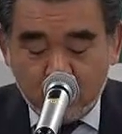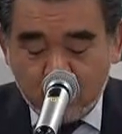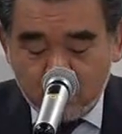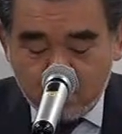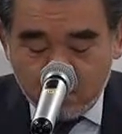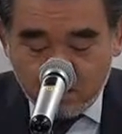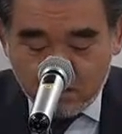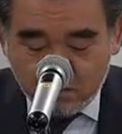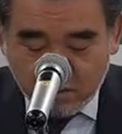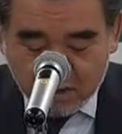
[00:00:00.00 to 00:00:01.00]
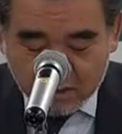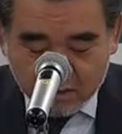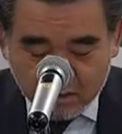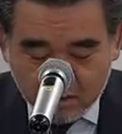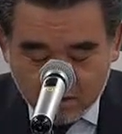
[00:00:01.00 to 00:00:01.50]
えー、まあ、
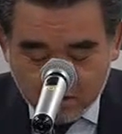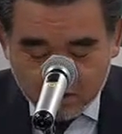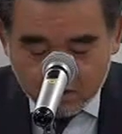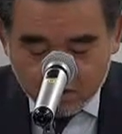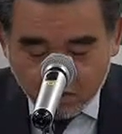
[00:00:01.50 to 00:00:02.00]
えー、